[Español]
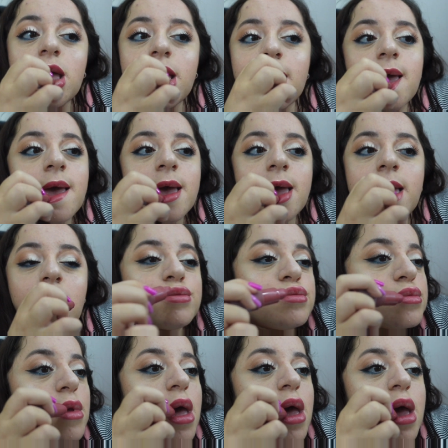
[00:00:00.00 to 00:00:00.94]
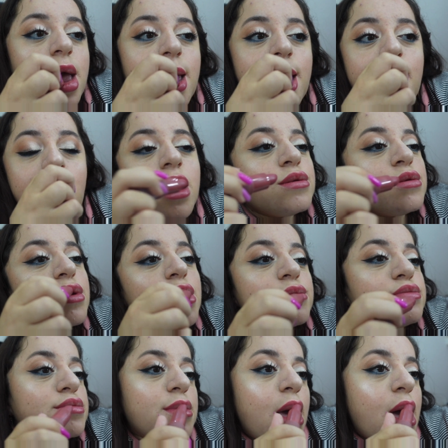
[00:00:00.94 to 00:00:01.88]
lindos, hidratantes,
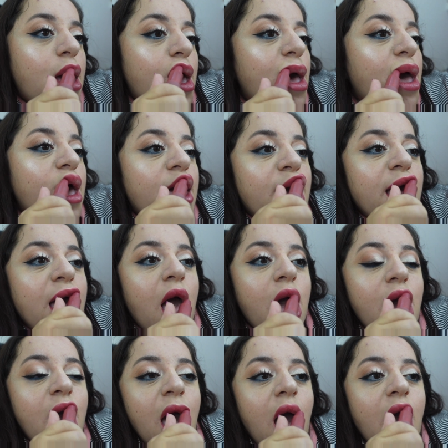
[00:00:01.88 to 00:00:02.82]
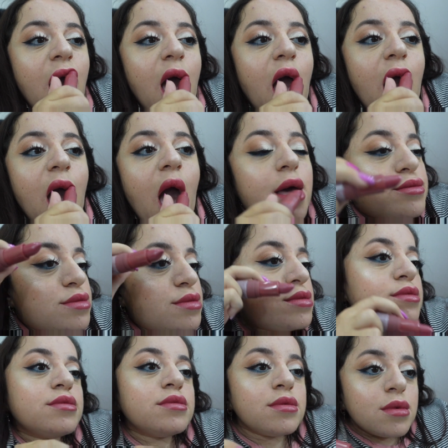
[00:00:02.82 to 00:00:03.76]
corren súper fácil, tienen una
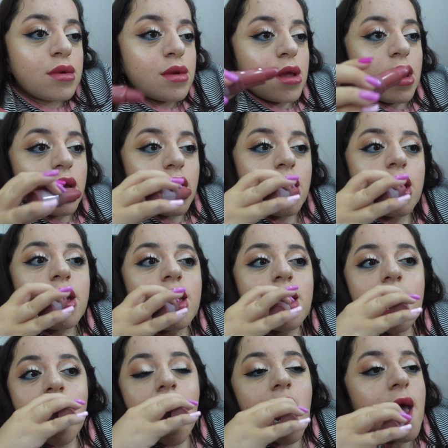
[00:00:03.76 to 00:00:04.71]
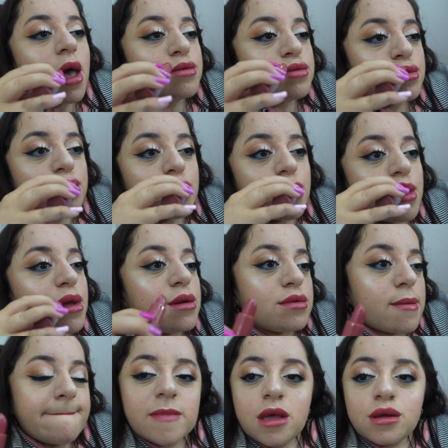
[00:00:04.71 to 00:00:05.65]
pigmentación hermosa. La verdad,
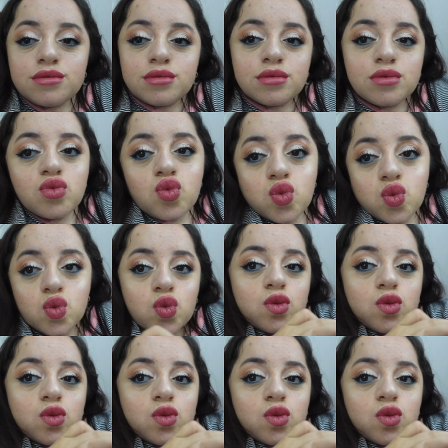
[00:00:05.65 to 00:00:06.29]
10 de 10.